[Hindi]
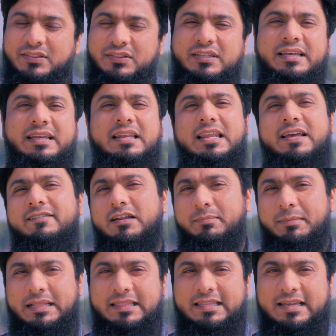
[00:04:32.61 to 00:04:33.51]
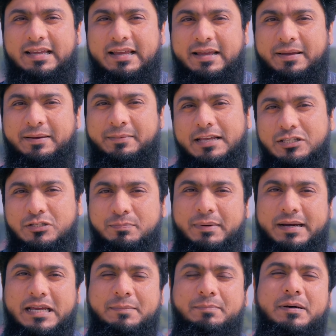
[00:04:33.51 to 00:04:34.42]
तीन लेवल मिलते हैं इस
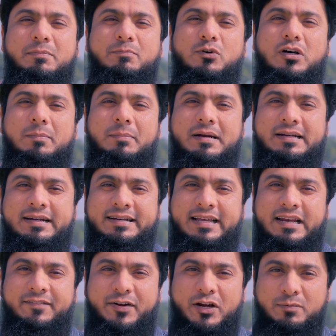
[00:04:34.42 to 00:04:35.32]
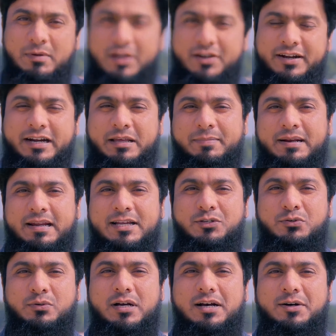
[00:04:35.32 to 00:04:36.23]
माइक पर मुकम्मल डिटेल वीडियो मैं ऑलरेडी बना
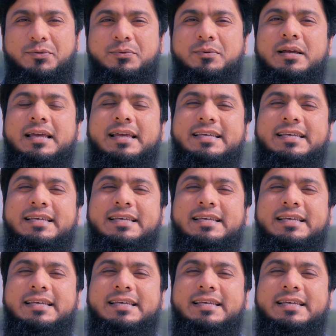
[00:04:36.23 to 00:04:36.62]
चुका हूँ